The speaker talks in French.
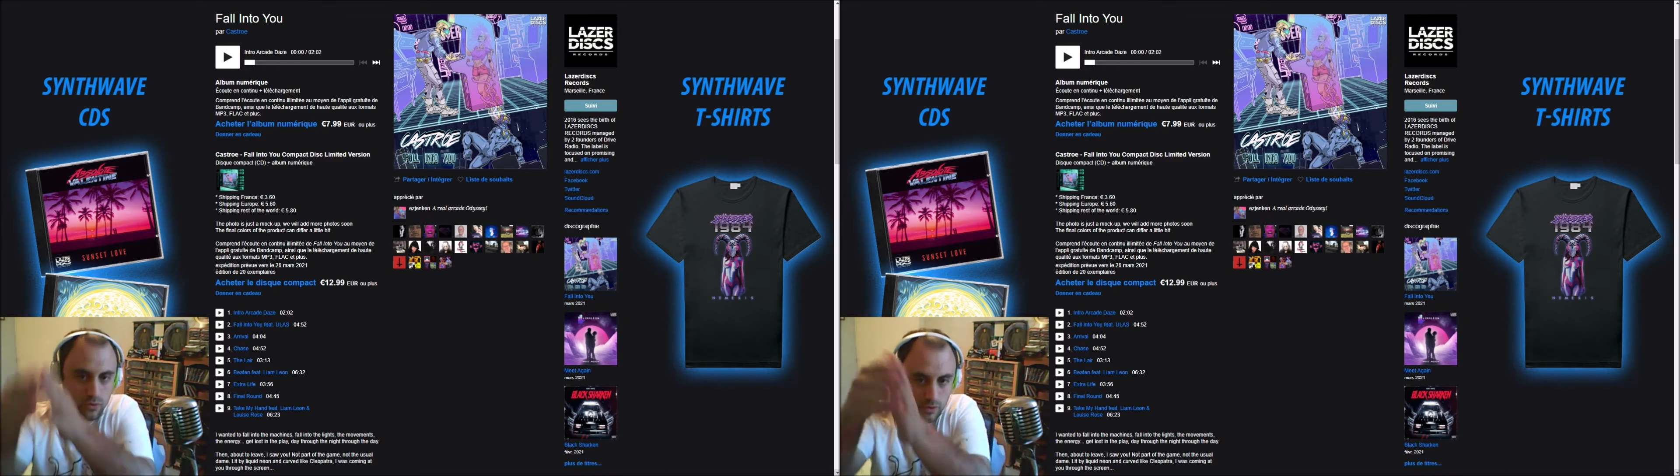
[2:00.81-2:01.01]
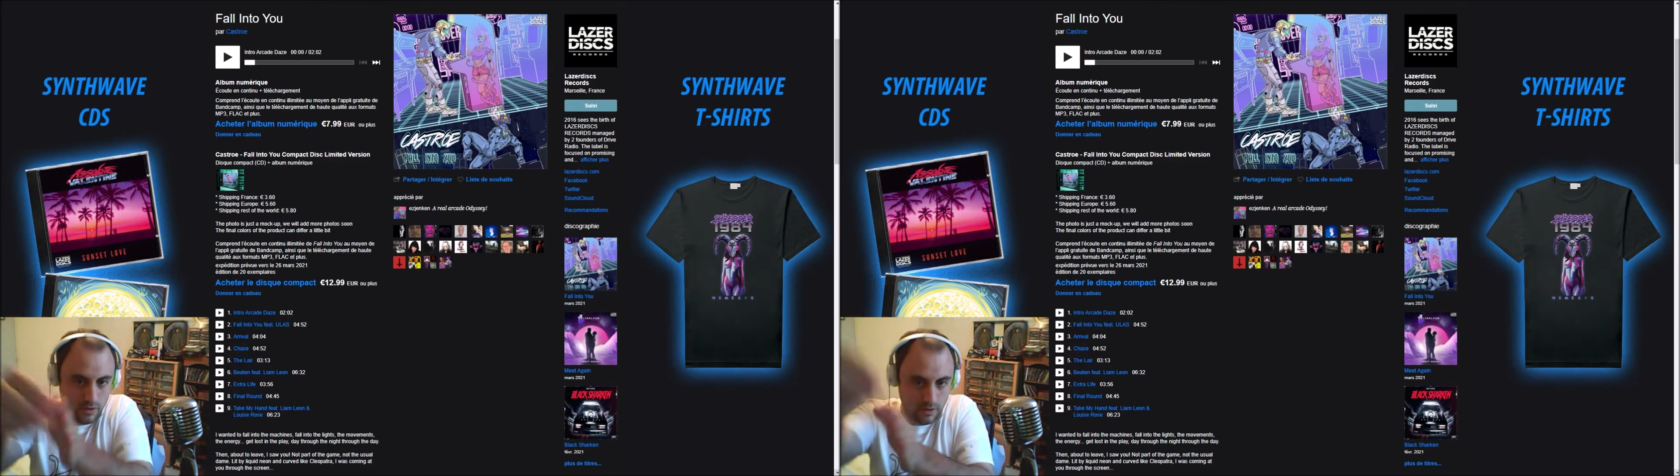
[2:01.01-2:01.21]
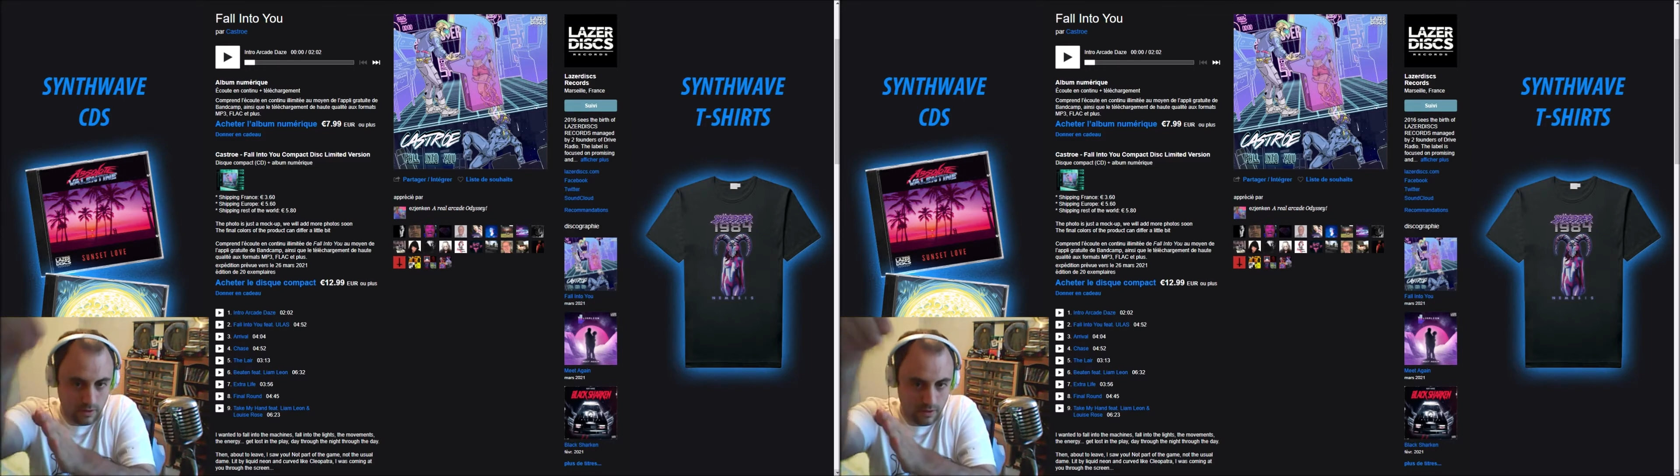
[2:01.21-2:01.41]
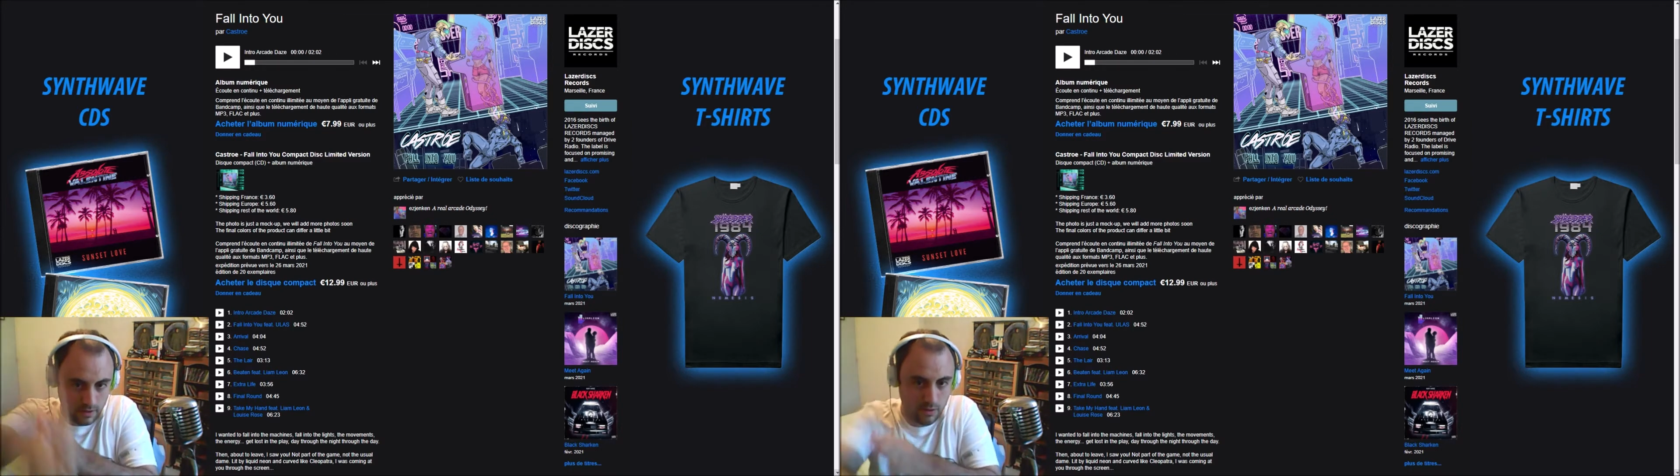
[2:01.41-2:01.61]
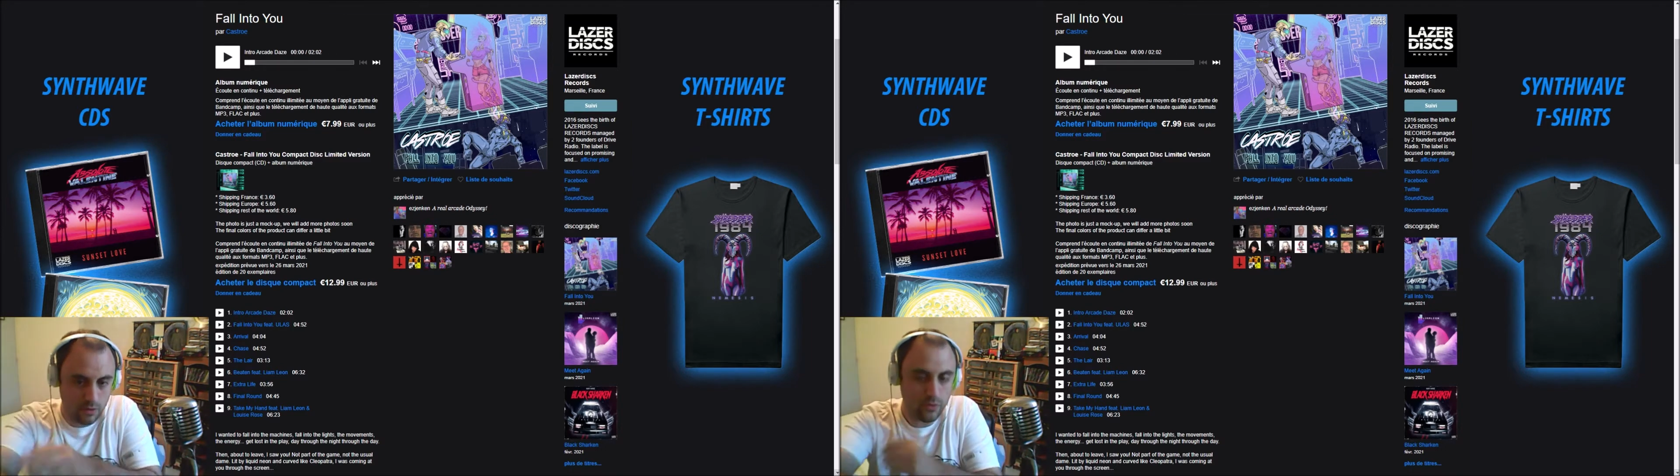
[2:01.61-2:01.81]

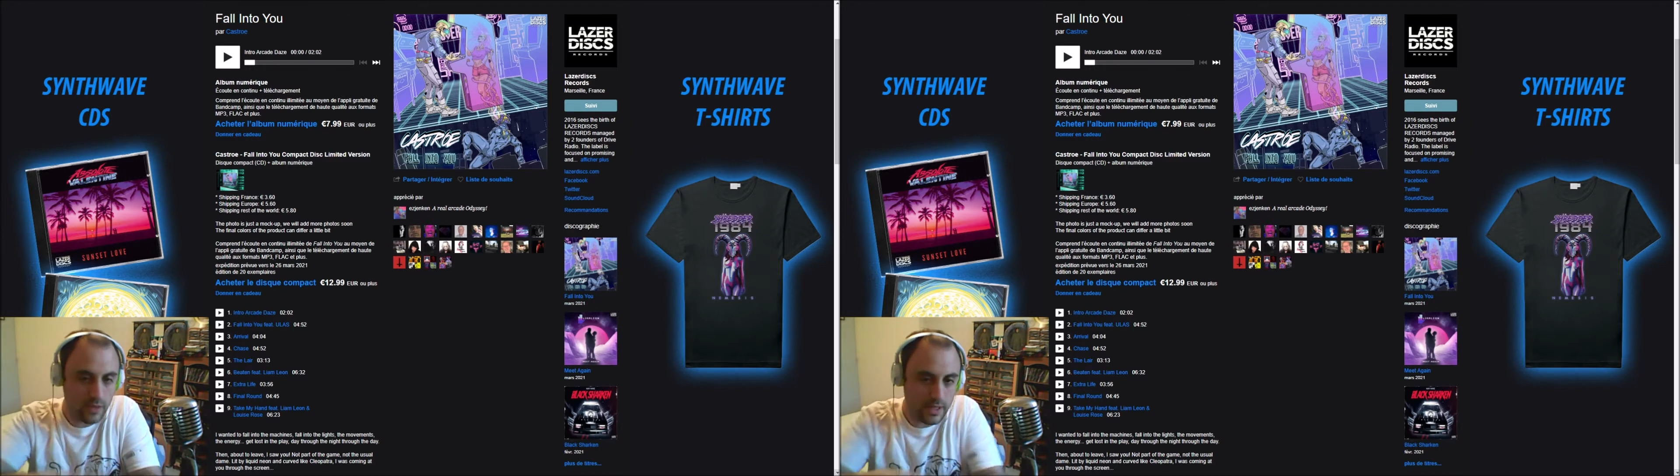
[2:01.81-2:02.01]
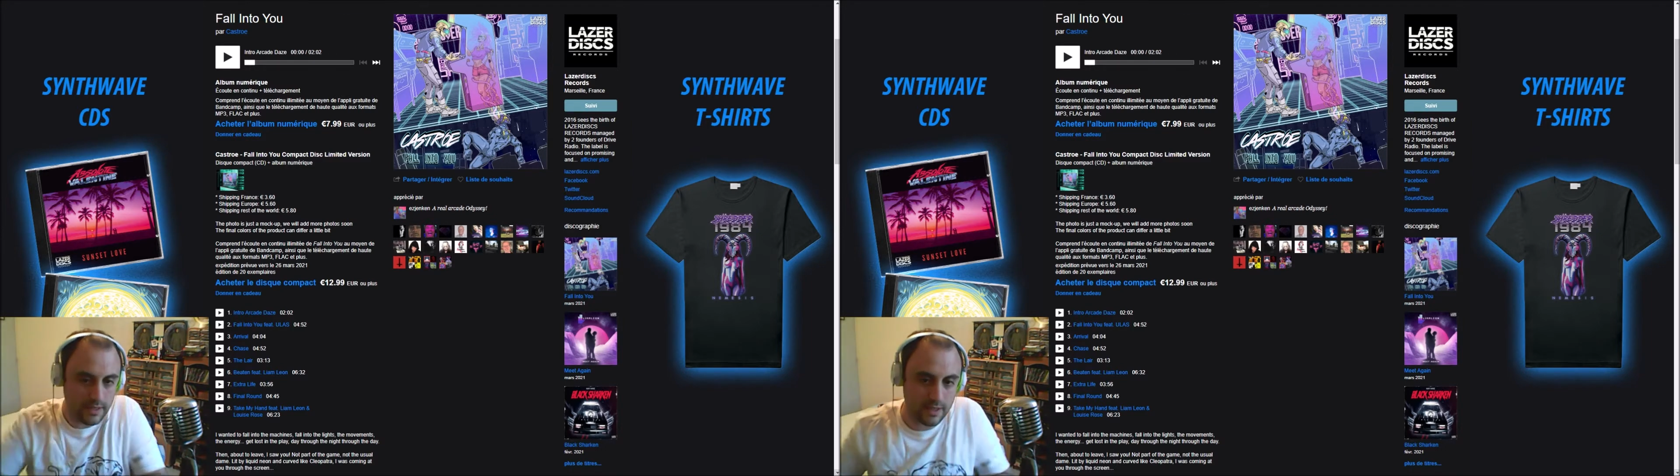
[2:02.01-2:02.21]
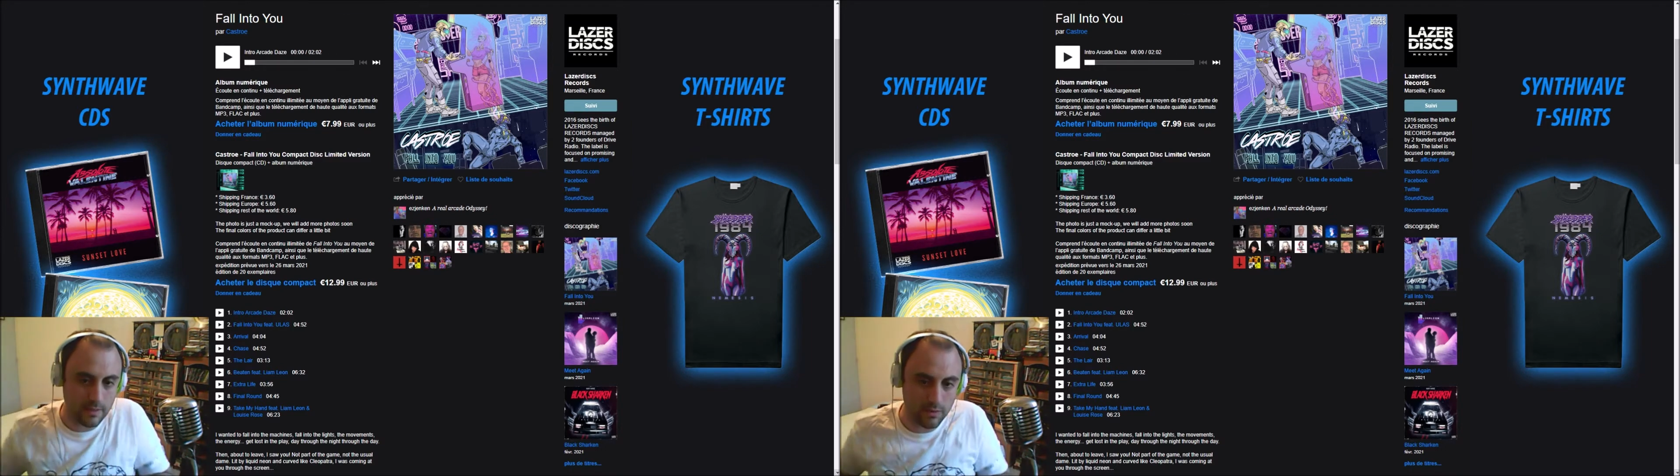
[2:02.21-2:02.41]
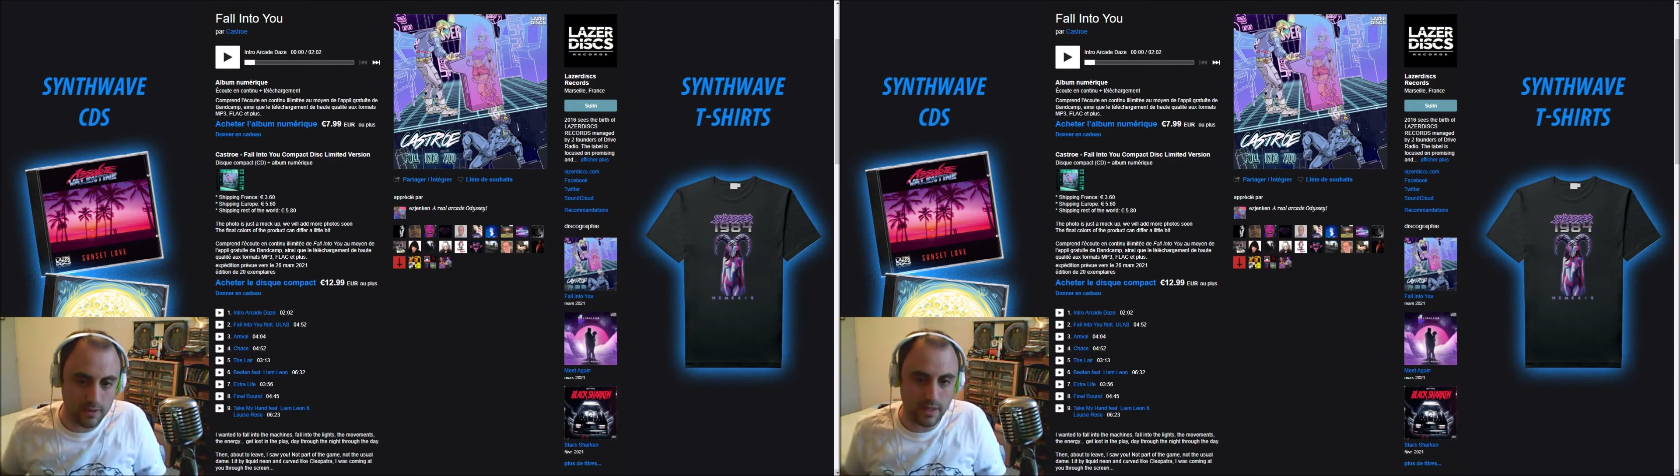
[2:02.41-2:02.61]
dans euh, quand on lit la description de cet